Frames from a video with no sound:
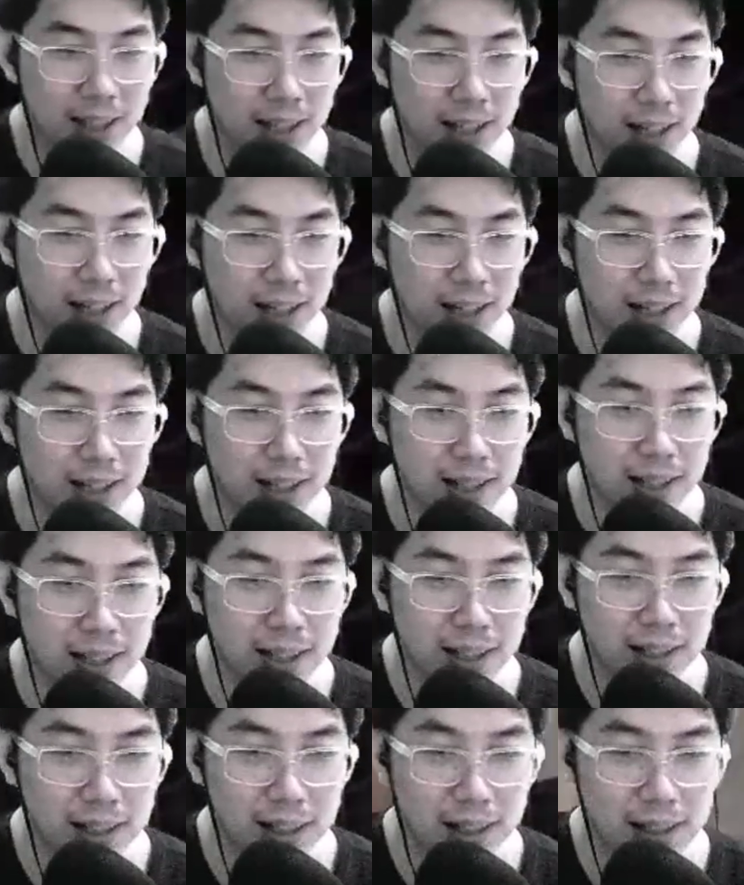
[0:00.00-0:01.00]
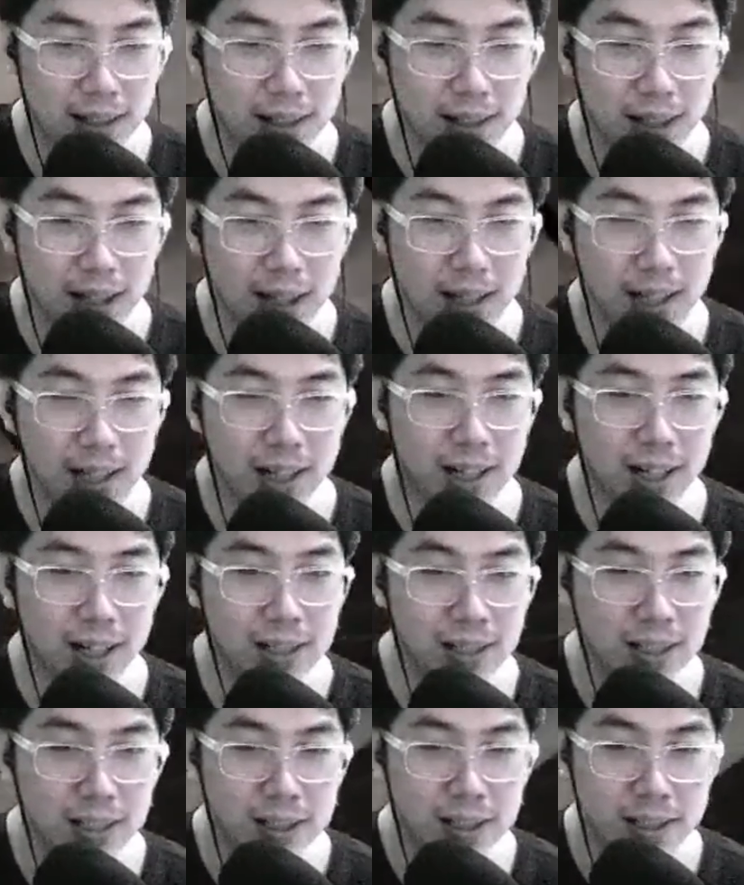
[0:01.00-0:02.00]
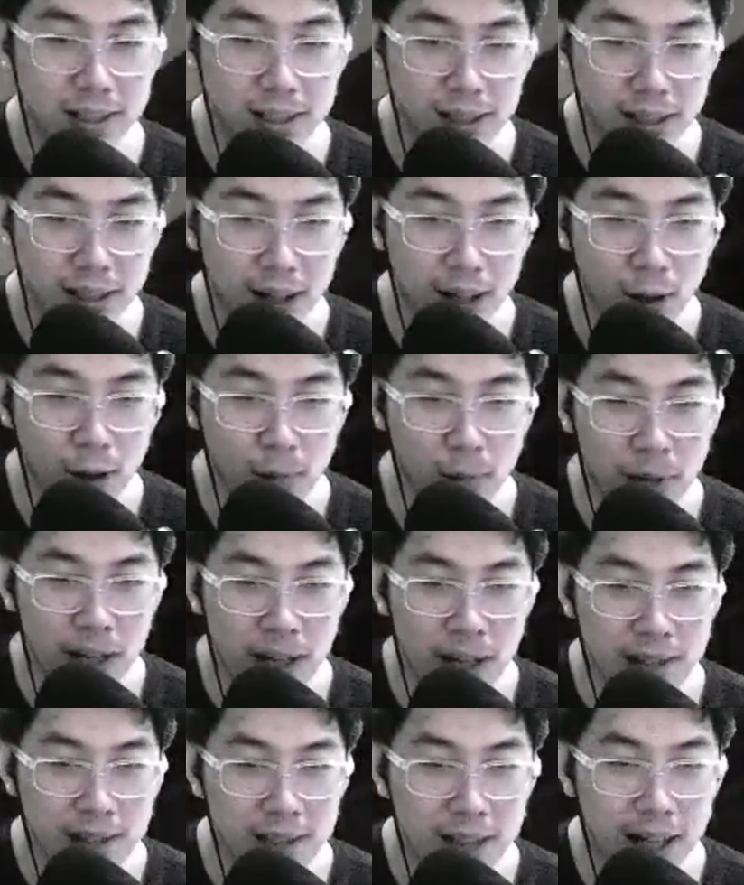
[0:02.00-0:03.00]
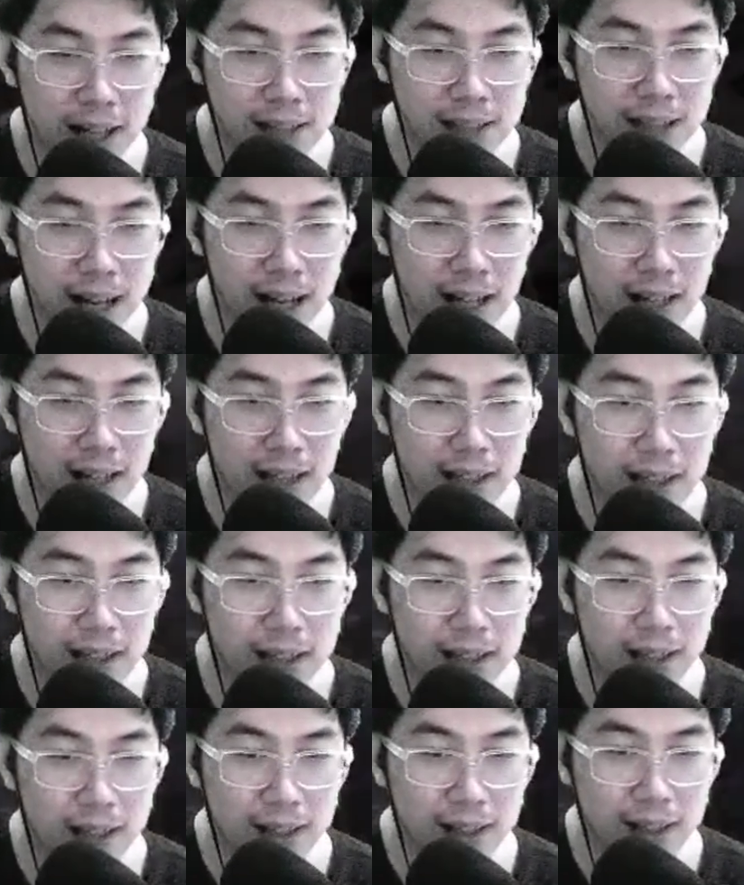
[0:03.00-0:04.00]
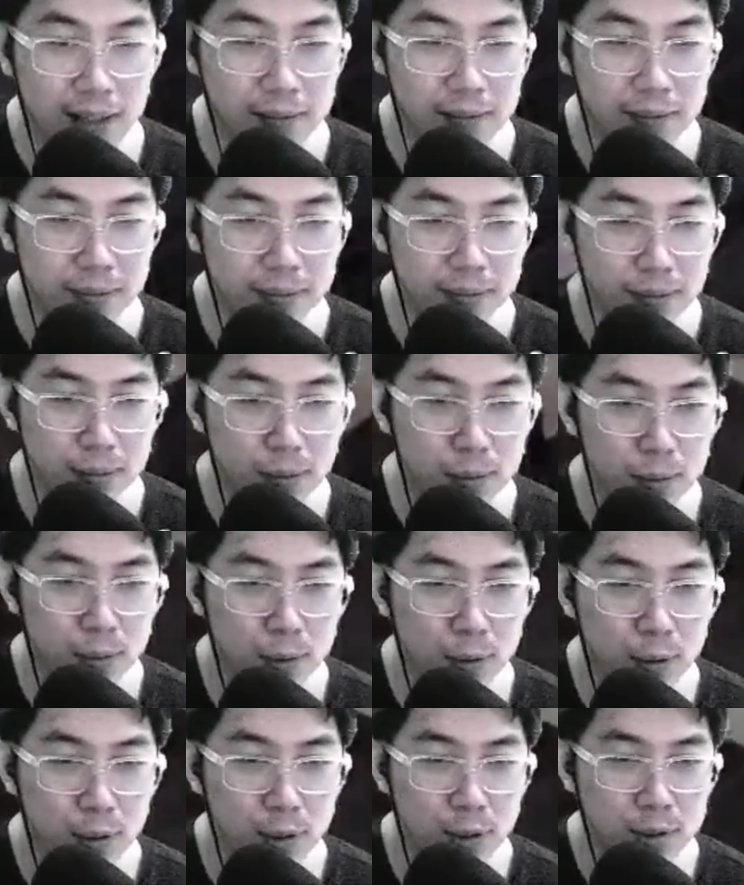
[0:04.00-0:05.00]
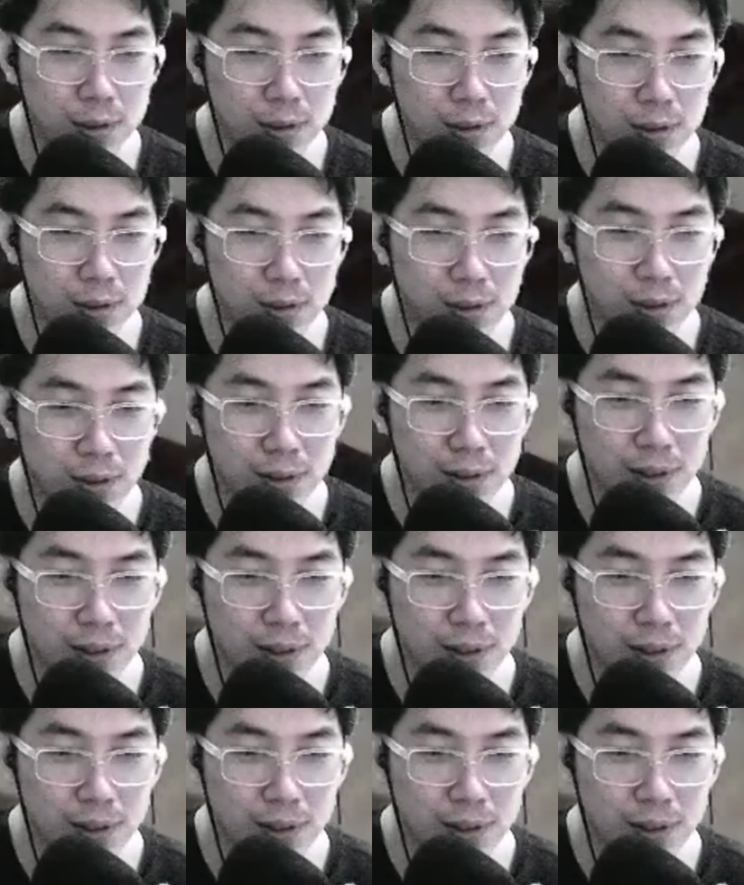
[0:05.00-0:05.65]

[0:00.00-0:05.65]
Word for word: keren. Yang ini keren sih. Rekomendasinya nggak salah ya. Wis.